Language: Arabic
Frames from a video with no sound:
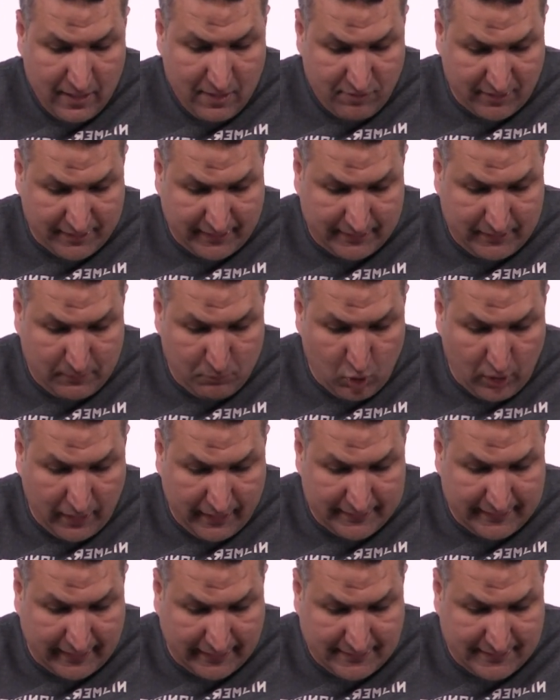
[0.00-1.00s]
فتحتيه بيقول
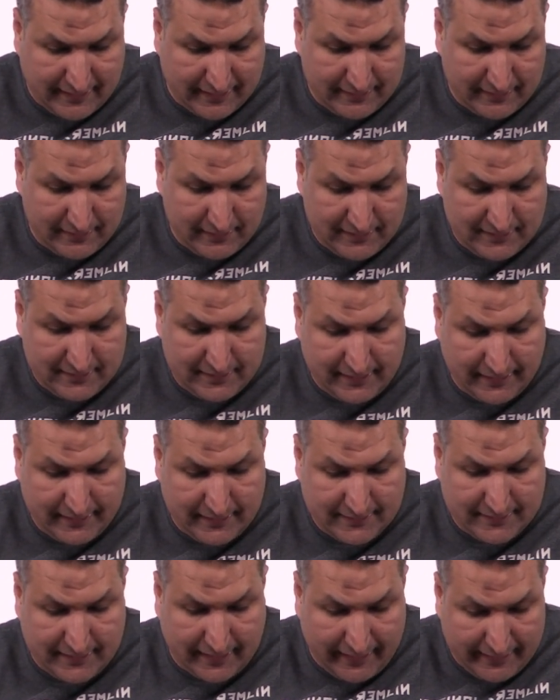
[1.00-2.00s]
لك انت عايز تعدد
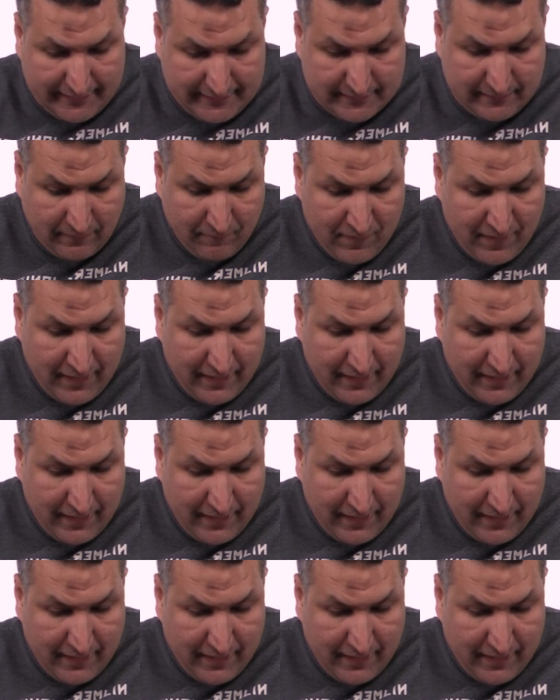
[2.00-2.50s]
التكست عايز